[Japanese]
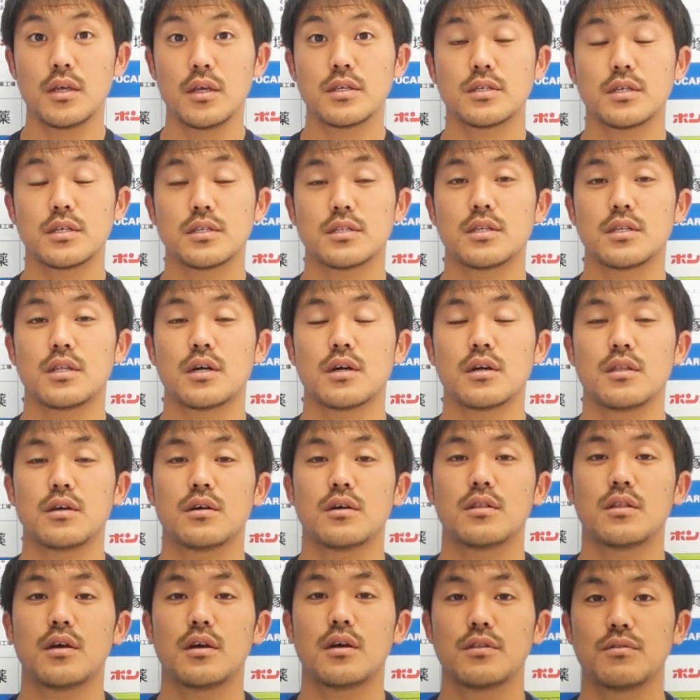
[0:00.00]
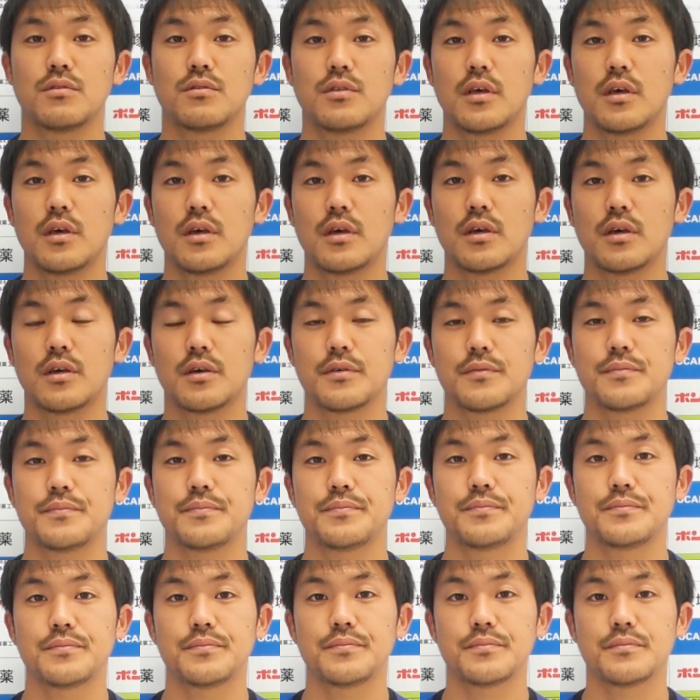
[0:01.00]
チャンスはなかなかないので、
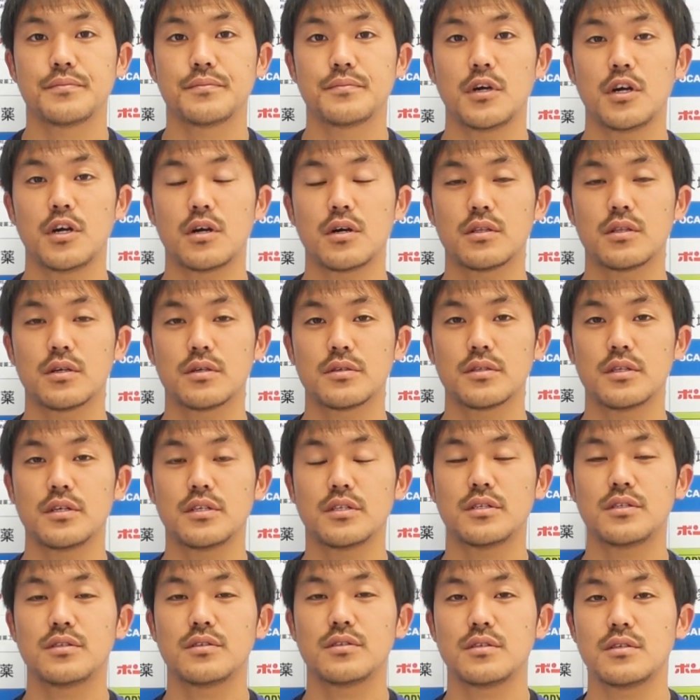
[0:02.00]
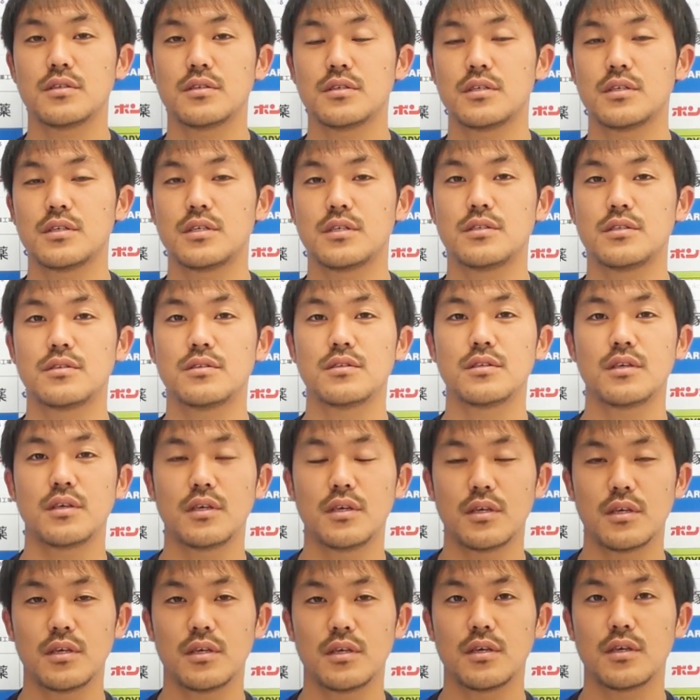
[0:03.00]
まあ、硬くなりすぎず
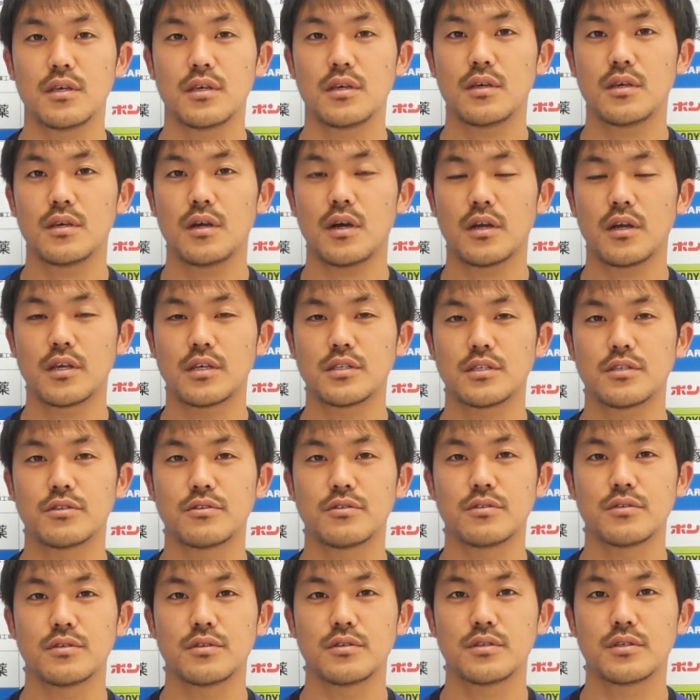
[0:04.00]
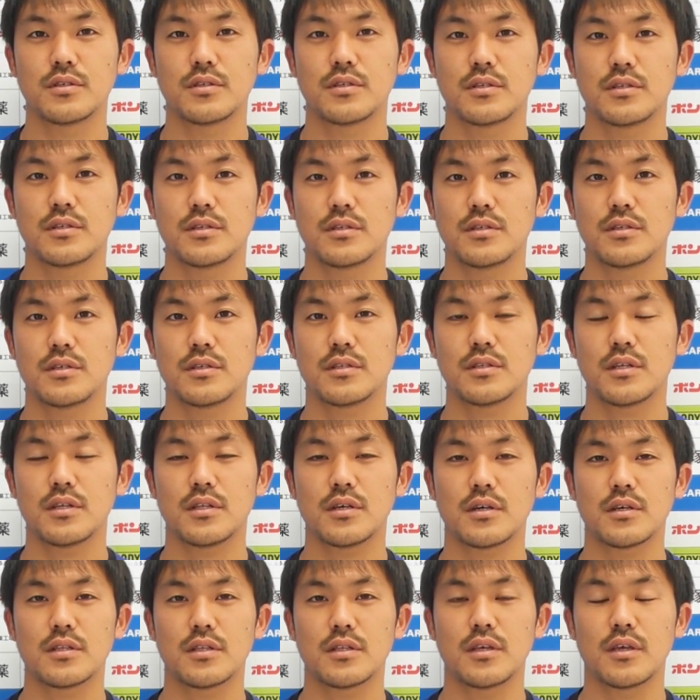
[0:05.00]
に激しく
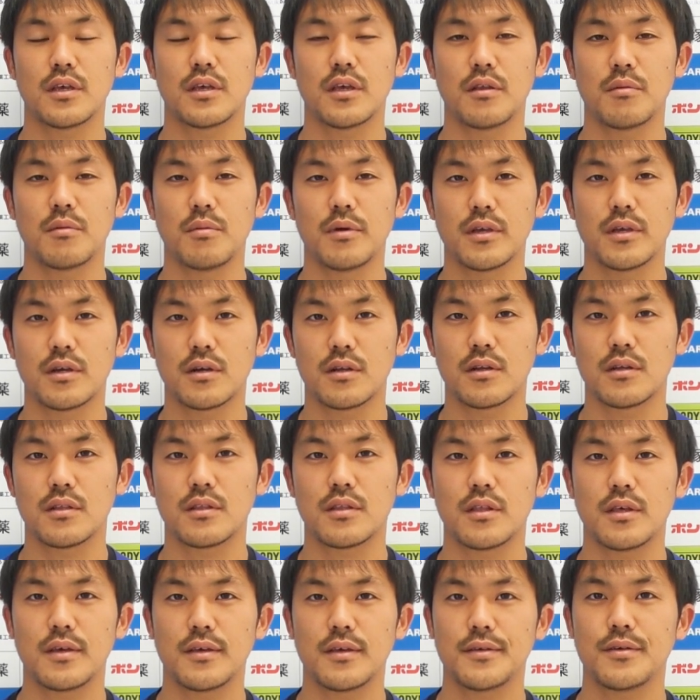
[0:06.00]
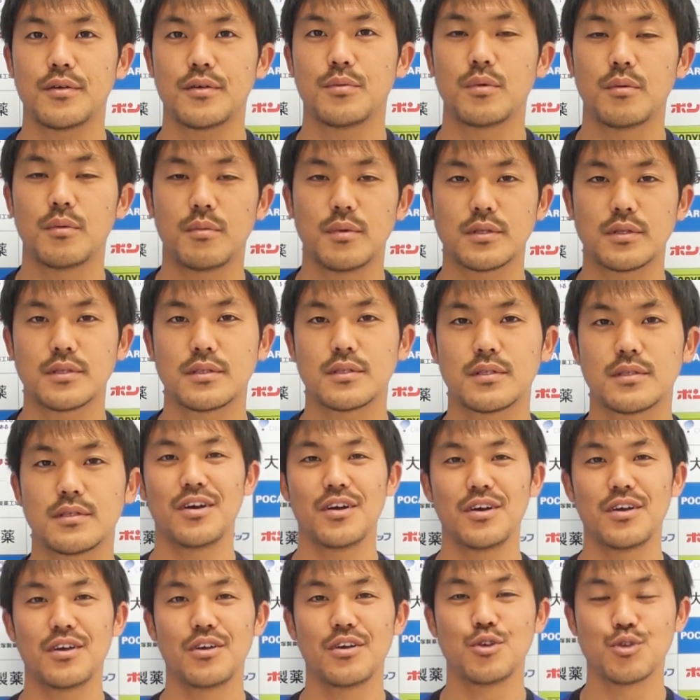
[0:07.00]
戦っていければいいかなって思います。
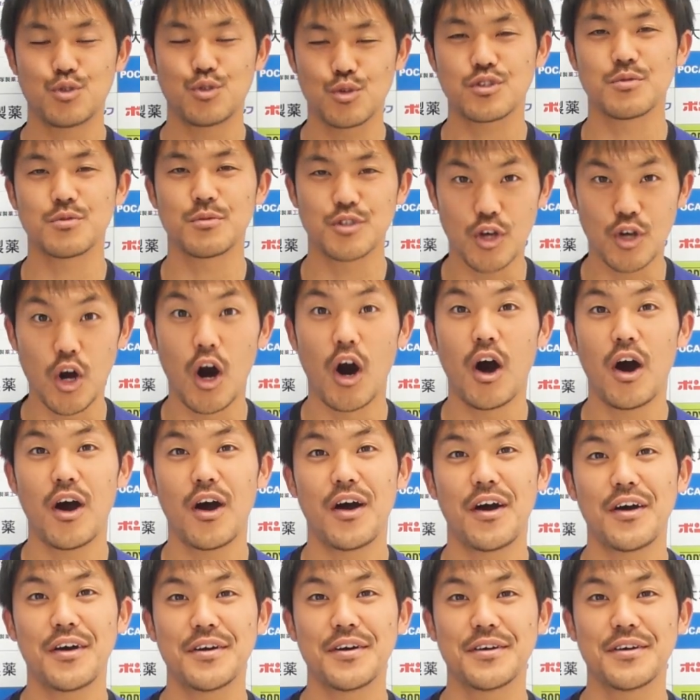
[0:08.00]
優勝しましょう